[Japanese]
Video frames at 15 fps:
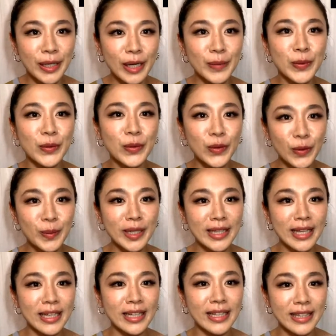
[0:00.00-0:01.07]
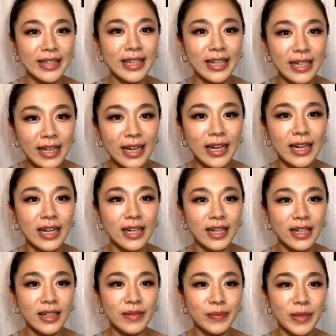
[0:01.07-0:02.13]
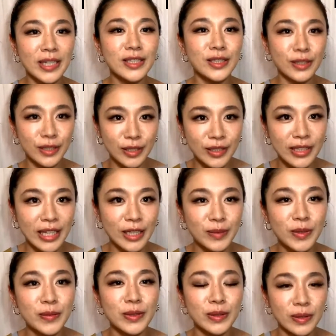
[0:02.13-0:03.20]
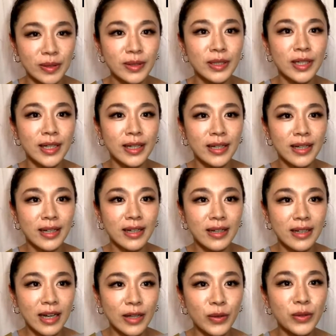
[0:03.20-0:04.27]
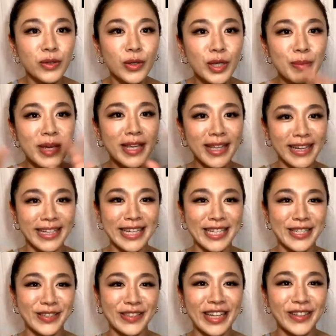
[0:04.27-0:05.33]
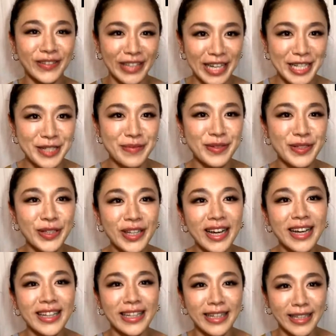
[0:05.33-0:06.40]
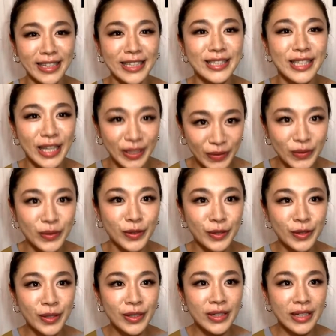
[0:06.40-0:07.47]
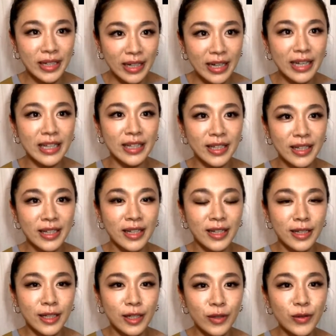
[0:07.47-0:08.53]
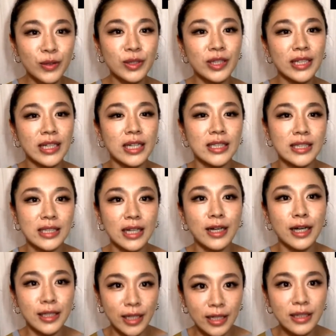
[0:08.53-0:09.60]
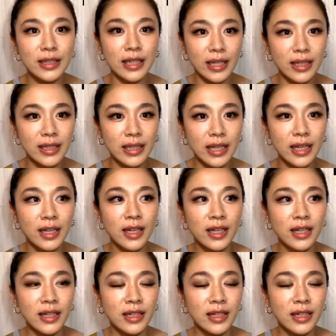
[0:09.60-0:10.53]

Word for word: あもうここまでいったら満足っていう部分あの本当に見えない基準なので自分の中でなんですけどはいをクリアしたかなってで